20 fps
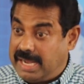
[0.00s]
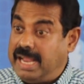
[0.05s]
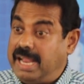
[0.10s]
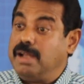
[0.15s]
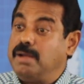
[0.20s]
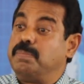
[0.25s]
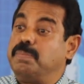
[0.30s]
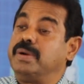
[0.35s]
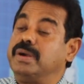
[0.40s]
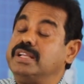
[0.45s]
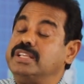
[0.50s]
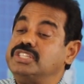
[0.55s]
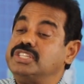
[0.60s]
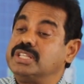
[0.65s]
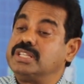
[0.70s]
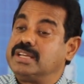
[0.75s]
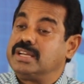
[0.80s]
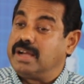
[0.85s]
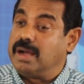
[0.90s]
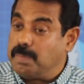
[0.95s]

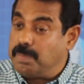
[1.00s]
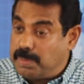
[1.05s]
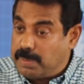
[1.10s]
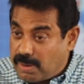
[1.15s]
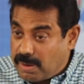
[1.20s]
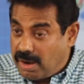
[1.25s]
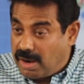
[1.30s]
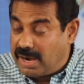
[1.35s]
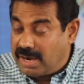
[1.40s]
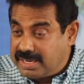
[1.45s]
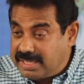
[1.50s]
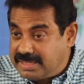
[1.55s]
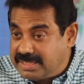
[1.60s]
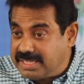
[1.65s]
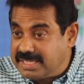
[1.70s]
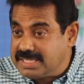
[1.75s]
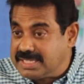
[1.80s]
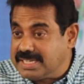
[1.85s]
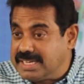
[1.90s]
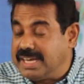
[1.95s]
கீழ்படிஞ்சதுக்கு அப்புறம்
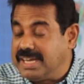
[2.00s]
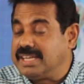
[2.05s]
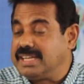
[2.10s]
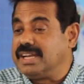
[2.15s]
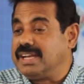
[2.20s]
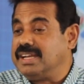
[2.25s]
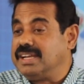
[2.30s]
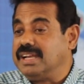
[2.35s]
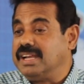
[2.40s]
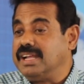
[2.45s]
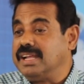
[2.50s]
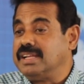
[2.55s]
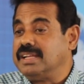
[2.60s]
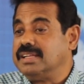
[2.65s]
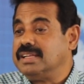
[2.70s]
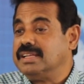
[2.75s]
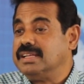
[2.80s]
அடுத்த ஸ்டேட் என்ன